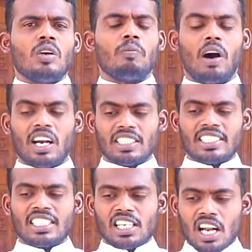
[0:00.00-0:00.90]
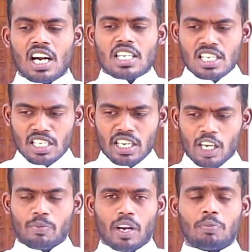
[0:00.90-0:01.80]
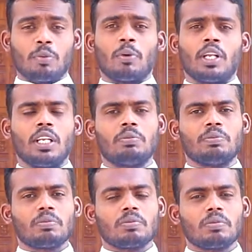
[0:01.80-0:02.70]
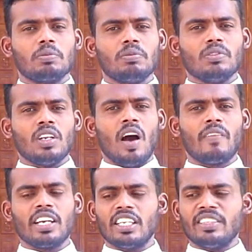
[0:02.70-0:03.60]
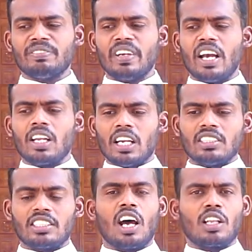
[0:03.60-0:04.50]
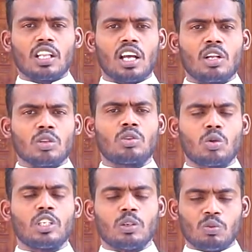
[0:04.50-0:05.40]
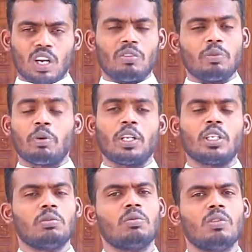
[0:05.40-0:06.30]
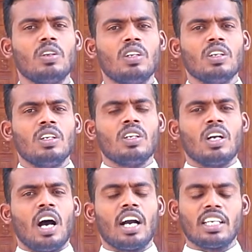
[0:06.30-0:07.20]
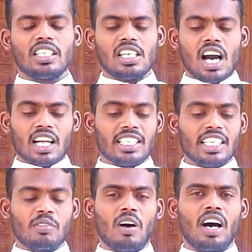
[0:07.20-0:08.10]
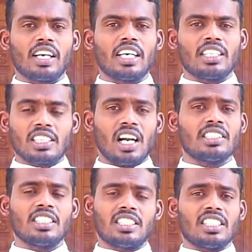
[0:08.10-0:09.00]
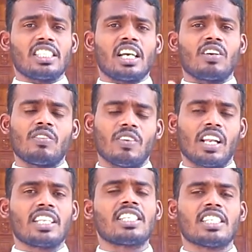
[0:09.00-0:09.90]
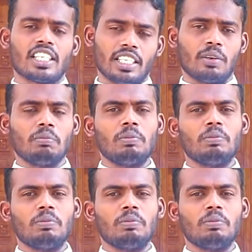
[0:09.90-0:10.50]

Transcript: பாலஸ்தீன நாட்டின் பரப்புப்படியும் அவர்களின் வேளாண் சார்ந்த தொழில் முறைமைப்படியும் அங்கு அதிகமாக திராட்சை செடிகள் வளர்கின்ற இடம்